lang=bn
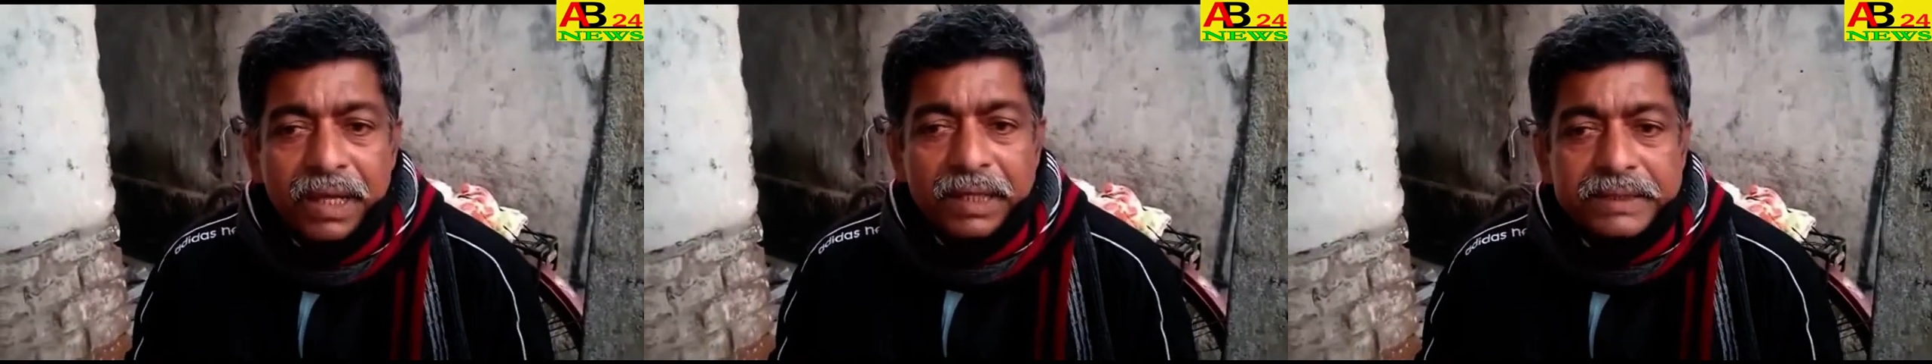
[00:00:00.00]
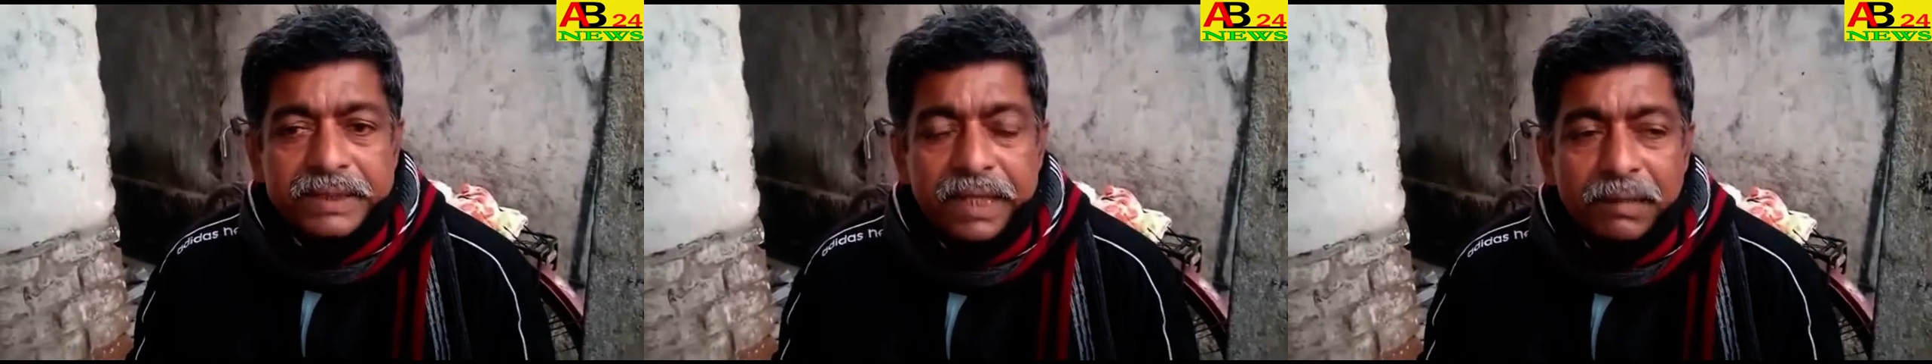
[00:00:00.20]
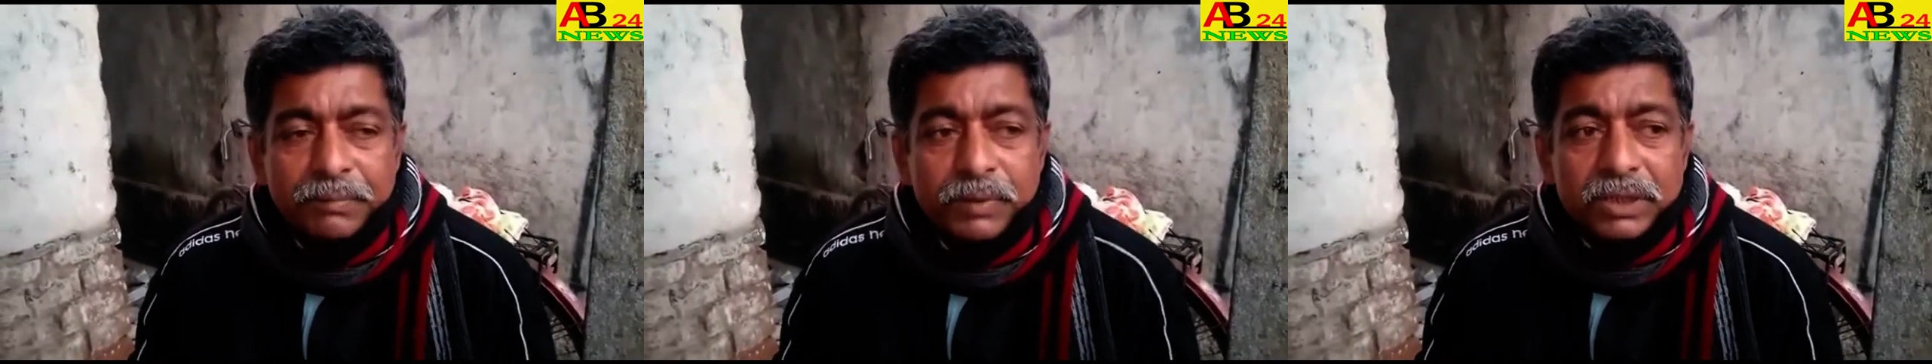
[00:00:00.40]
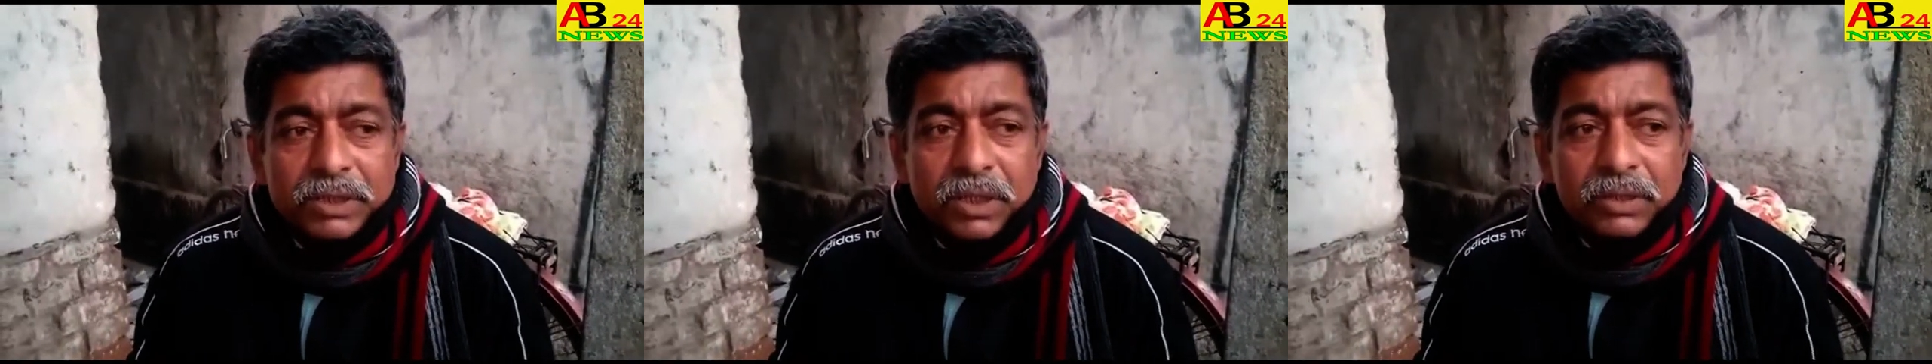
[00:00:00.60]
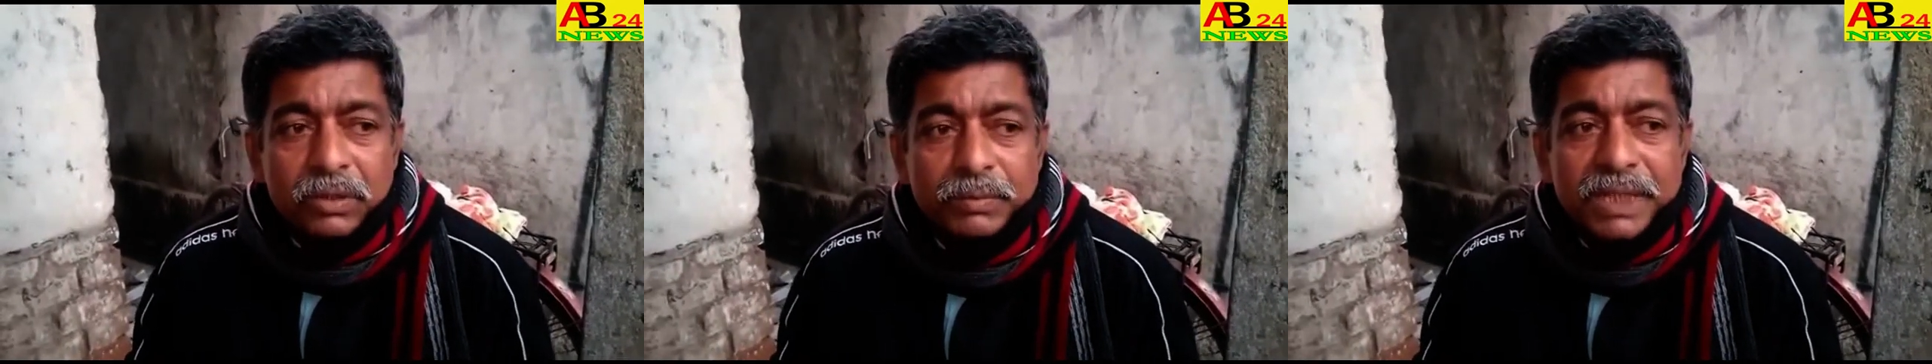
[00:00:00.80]
এই জেলা
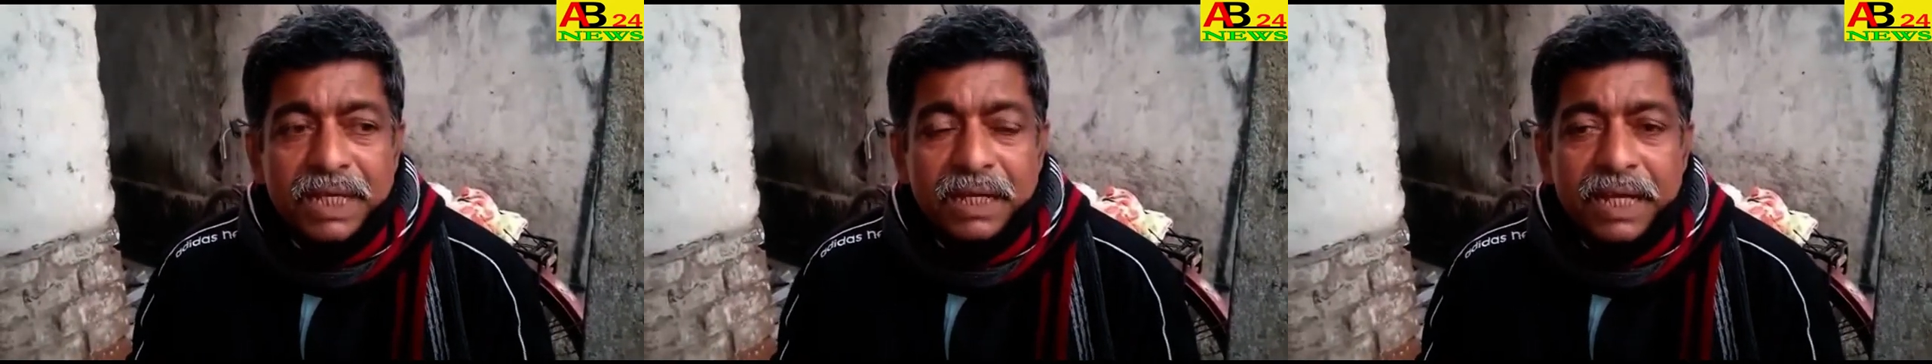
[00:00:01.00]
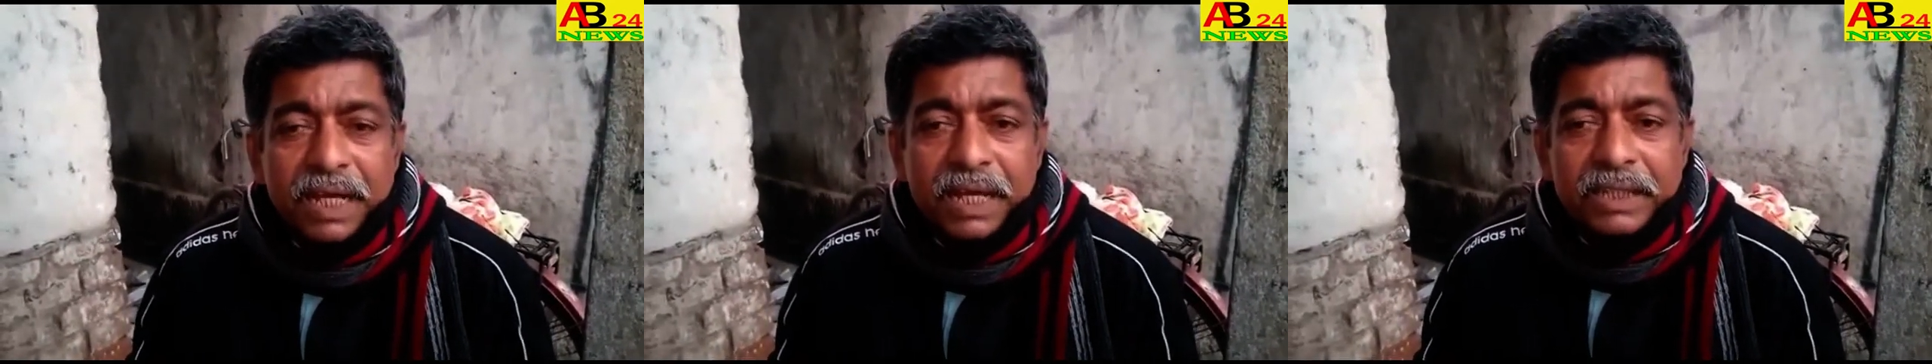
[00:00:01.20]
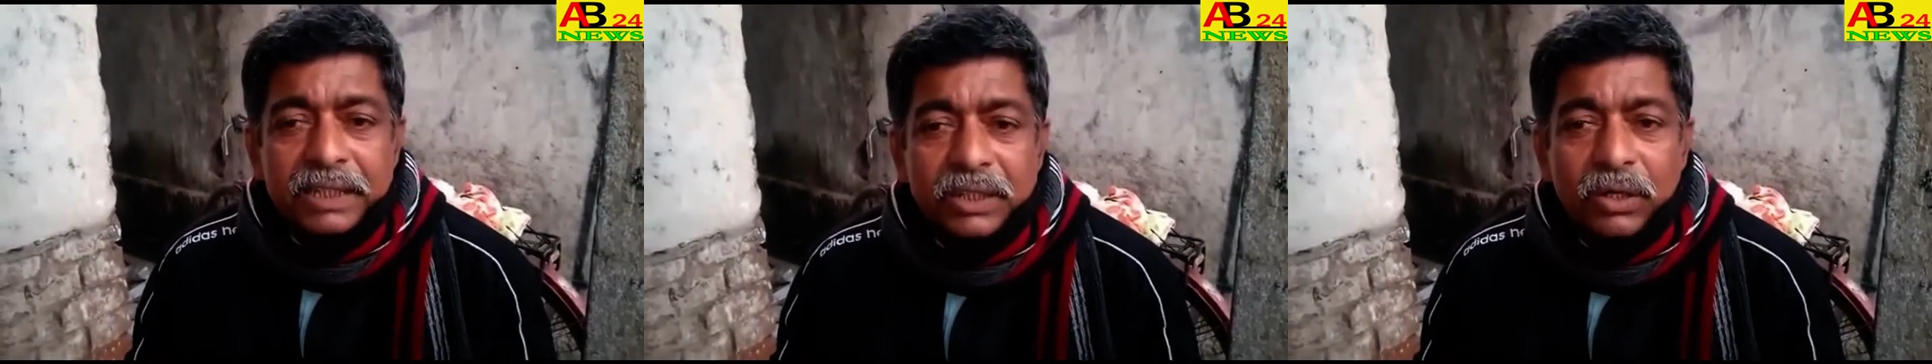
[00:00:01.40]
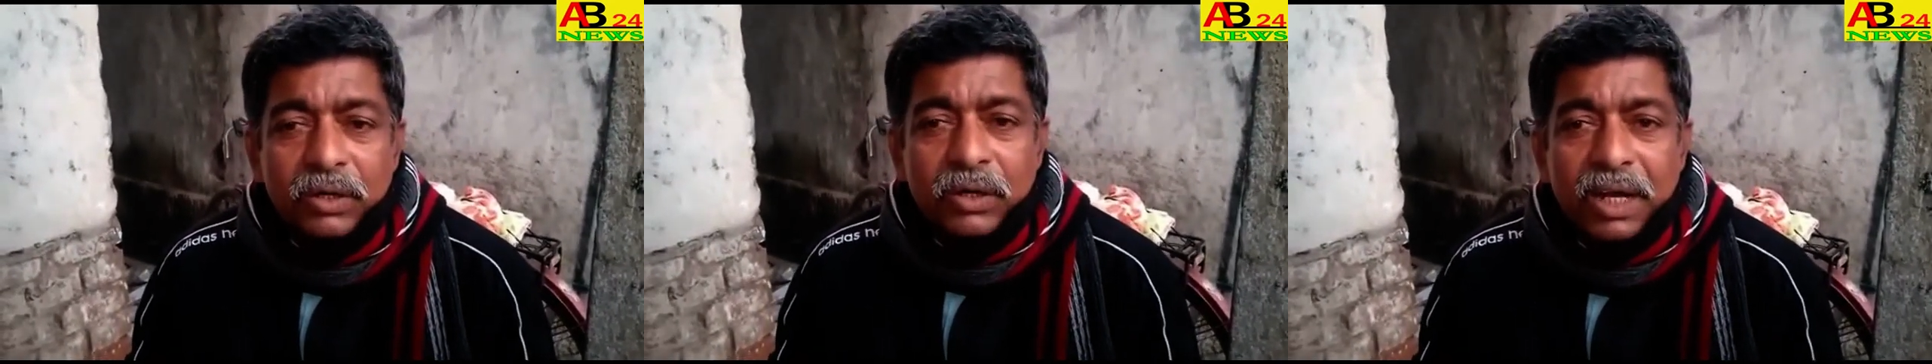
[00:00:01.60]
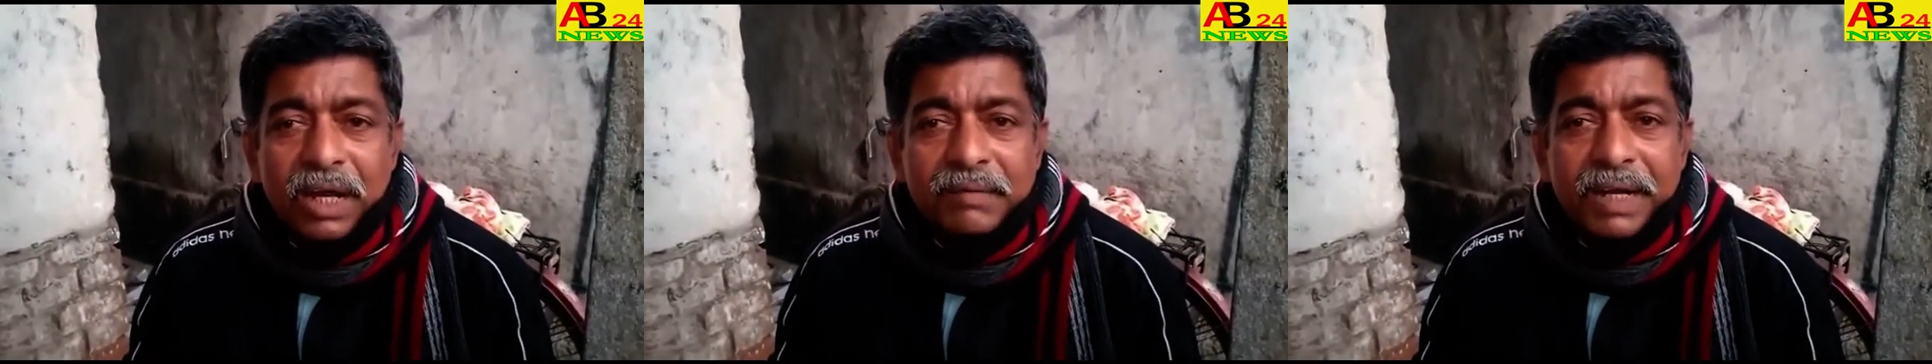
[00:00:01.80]
পরিষদ অভিযানকে কেন্দ্র
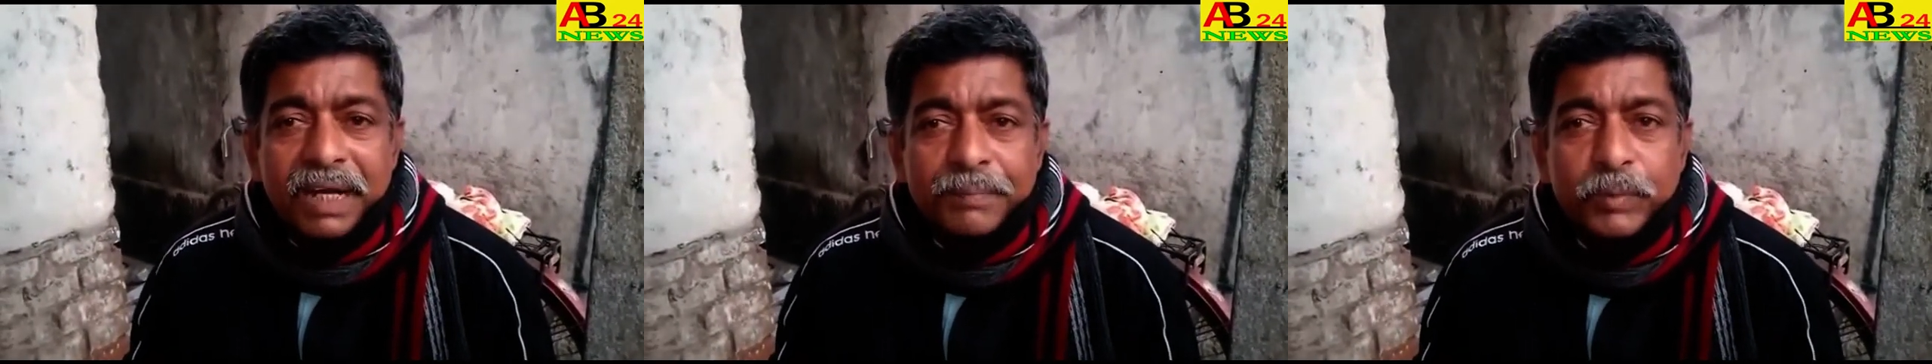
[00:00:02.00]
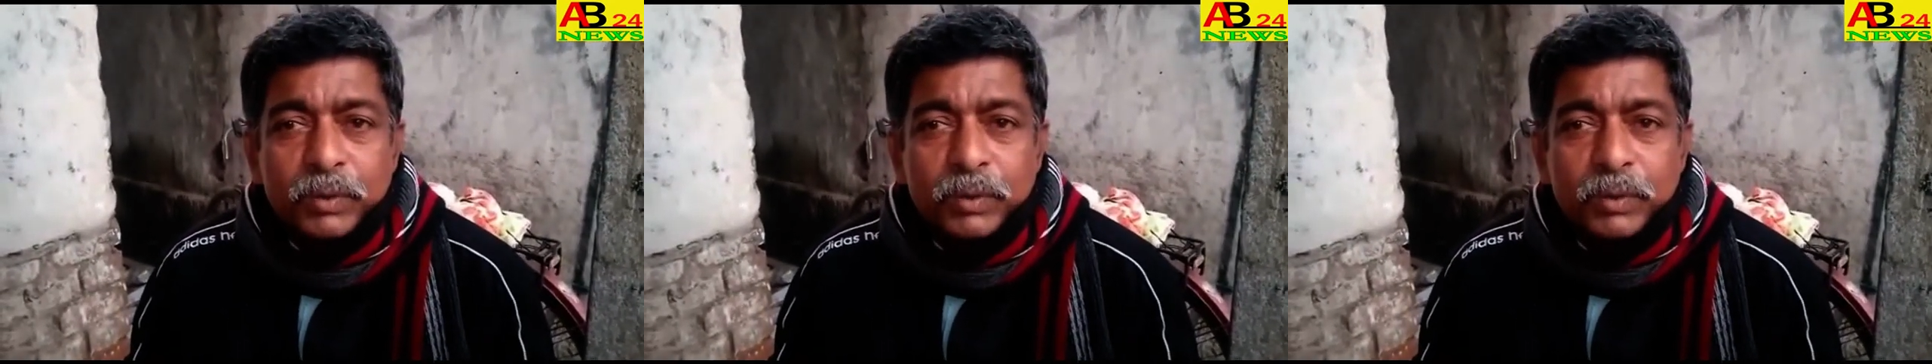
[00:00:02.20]
করে আমরা